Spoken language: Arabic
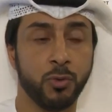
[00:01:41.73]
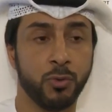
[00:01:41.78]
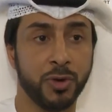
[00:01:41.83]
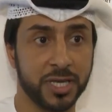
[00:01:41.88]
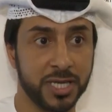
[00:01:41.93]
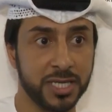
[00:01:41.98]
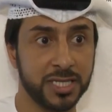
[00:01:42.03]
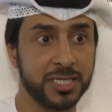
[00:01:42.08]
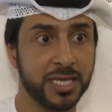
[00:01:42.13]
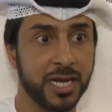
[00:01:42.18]

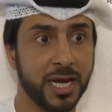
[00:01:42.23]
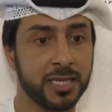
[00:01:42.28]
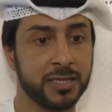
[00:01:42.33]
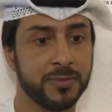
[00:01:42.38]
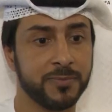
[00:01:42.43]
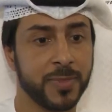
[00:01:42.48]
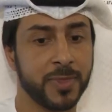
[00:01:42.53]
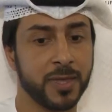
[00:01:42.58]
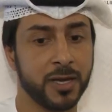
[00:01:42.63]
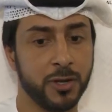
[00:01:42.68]
وكيزات
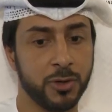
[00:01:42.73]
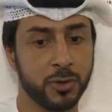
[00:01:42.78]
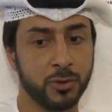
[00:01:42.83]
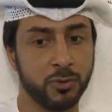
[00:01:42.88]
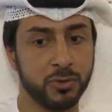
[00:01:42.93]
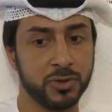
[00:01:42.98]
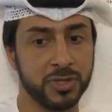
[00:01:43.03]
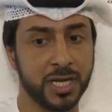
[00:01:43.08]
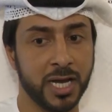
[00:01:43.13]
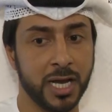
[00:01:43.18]

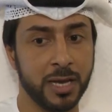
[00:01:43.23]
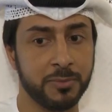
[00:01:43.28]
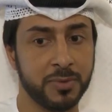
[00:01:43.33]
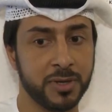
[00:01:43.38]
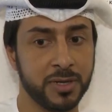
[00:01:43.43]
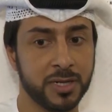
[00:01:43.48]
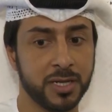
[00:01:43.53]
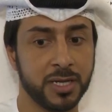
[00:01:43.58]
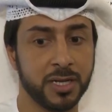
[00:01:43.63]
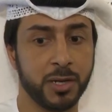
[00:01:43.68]
نكون
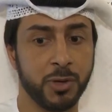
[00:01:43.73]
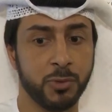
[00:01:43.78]
دائما